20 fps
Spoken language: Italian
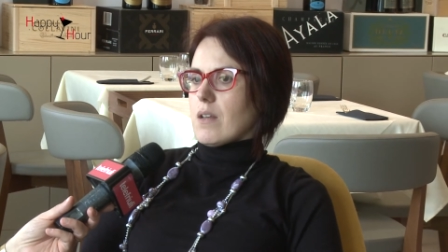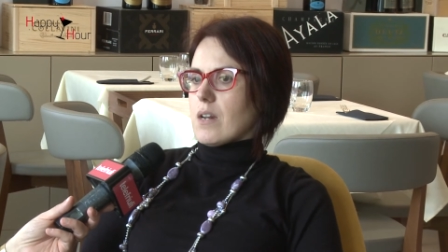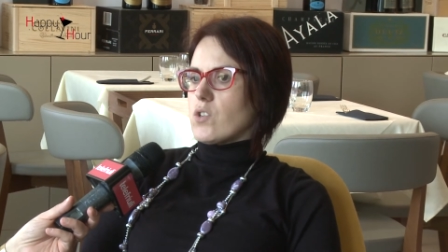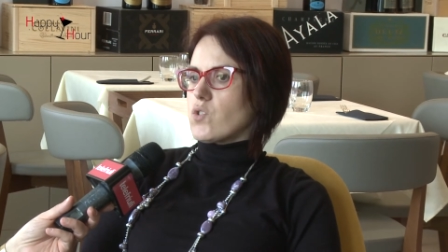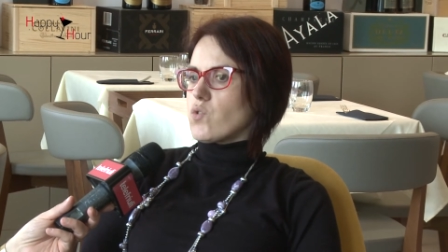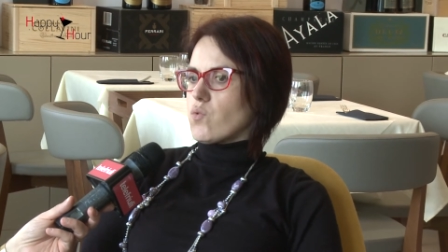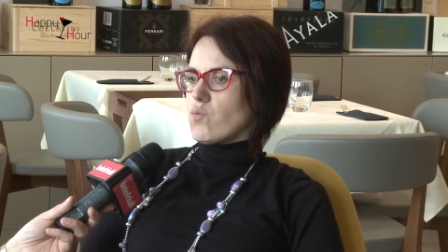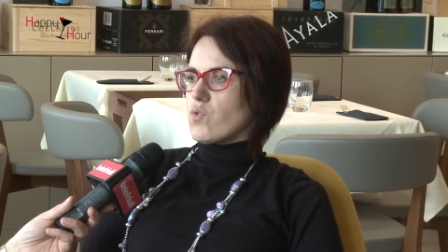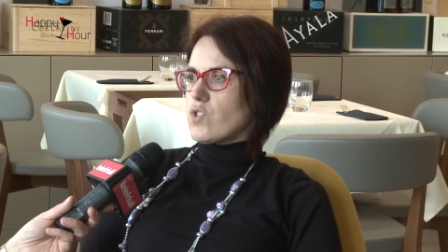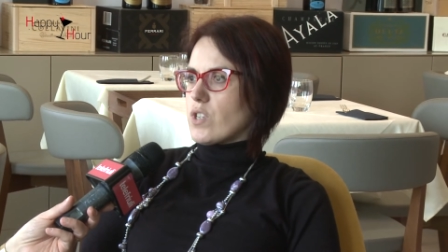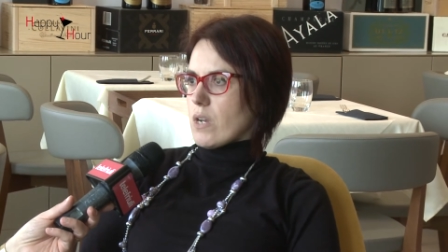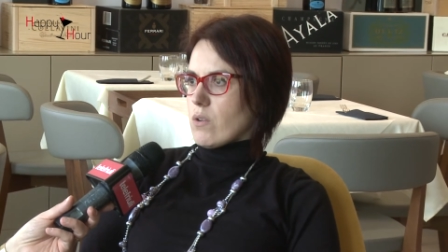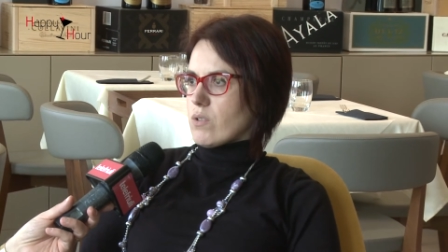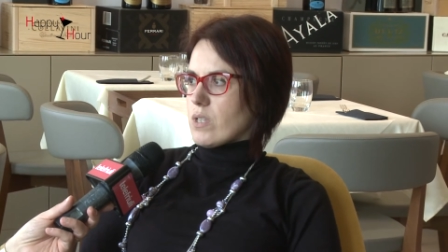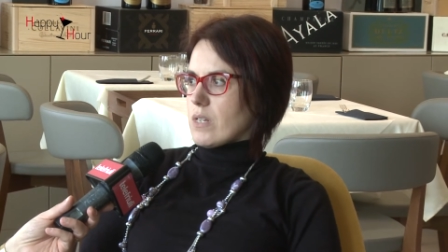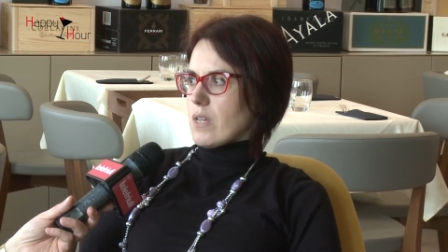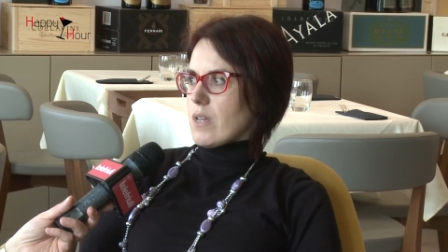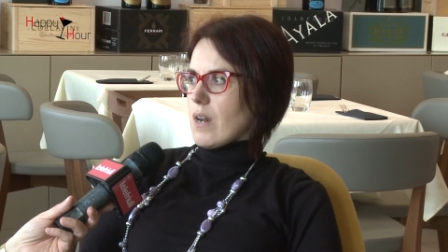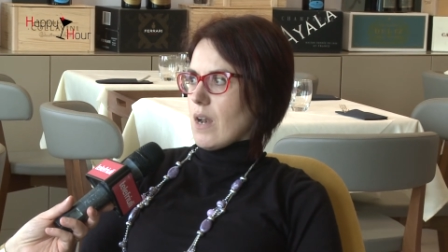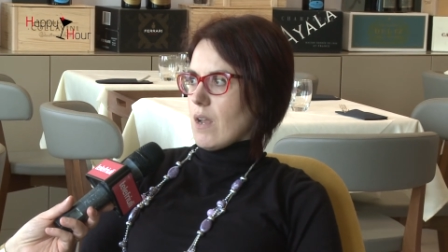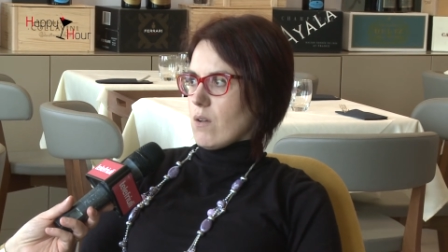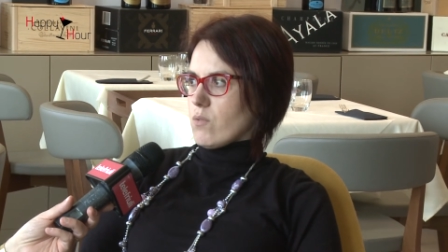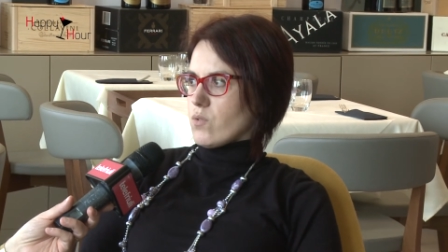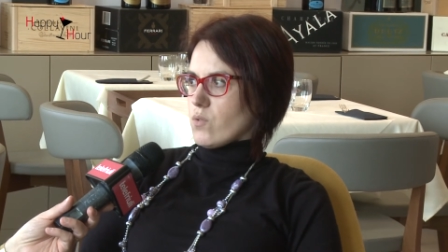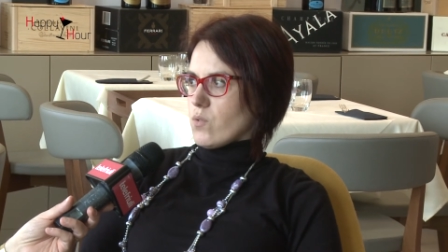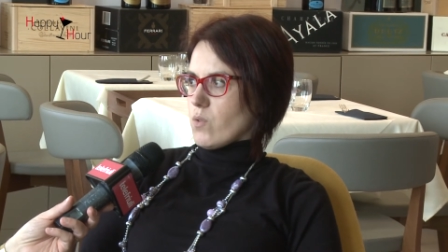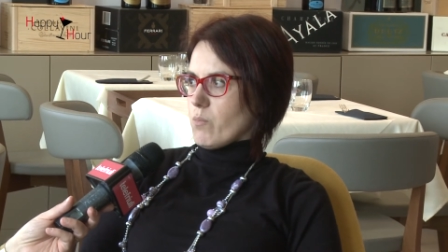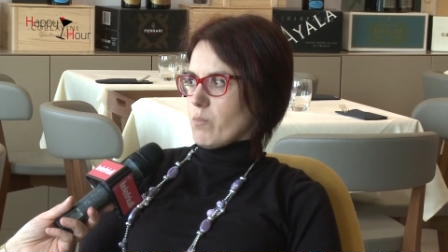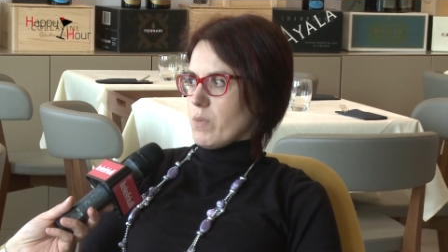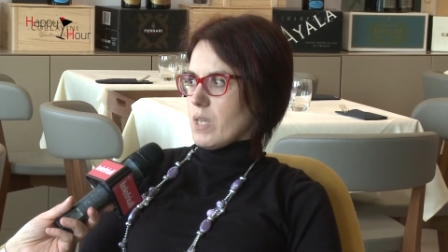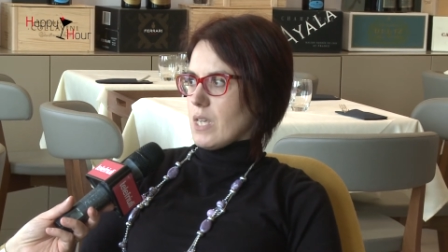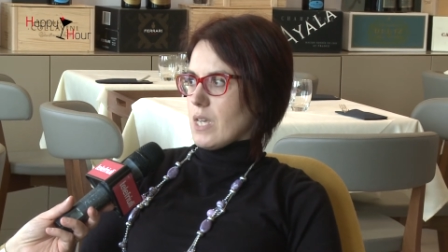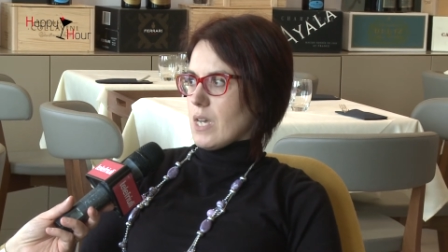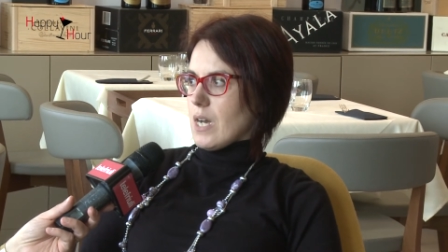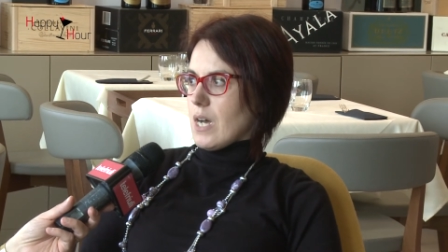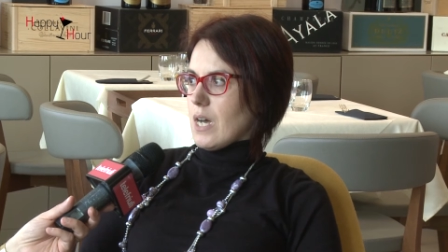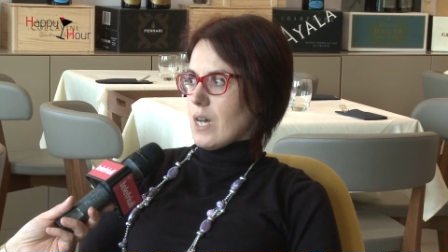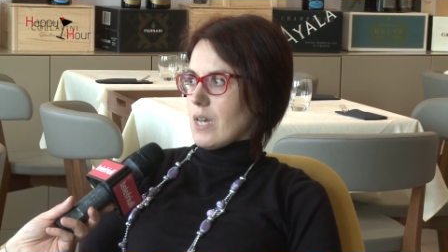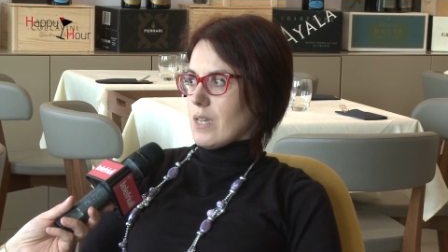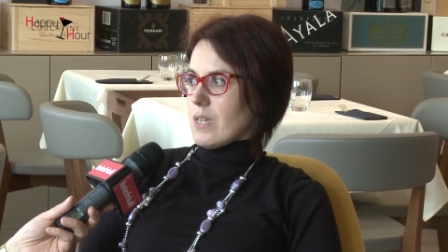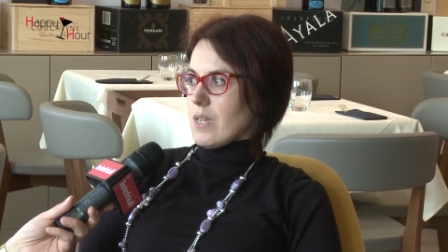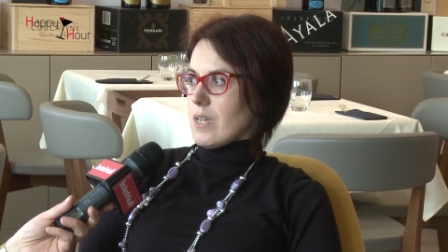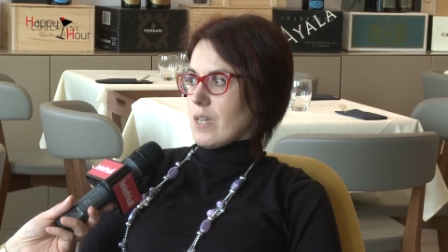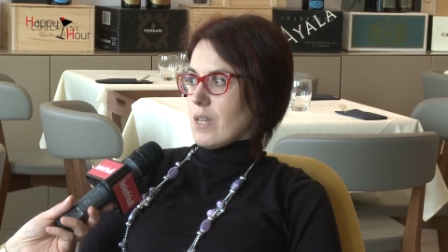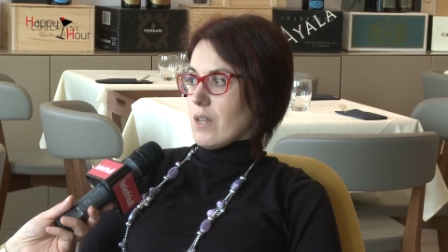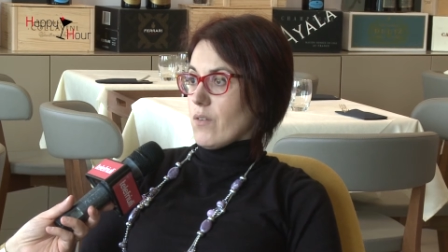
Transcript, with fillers: raggiungere e ottenere l'autonomia, eh,